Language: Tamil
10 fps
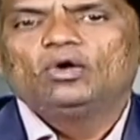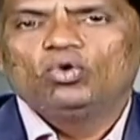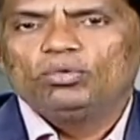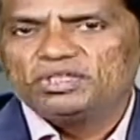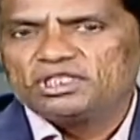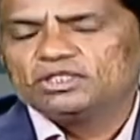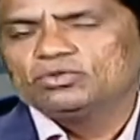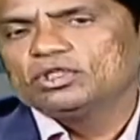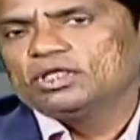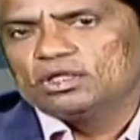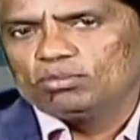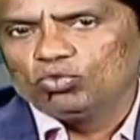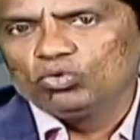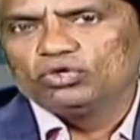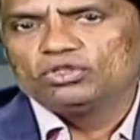ஒரு பிஸ்னஸ் வந்து இந்த
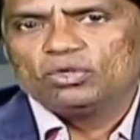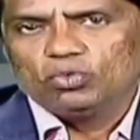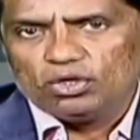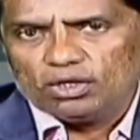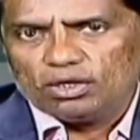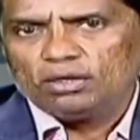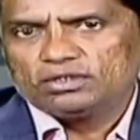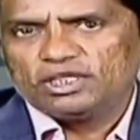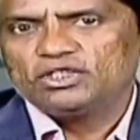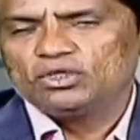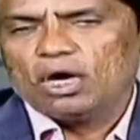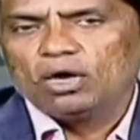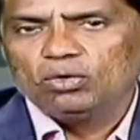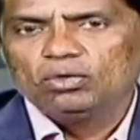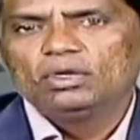மூணு ஒரு ஸ்டேஜும்
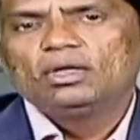ஆகும்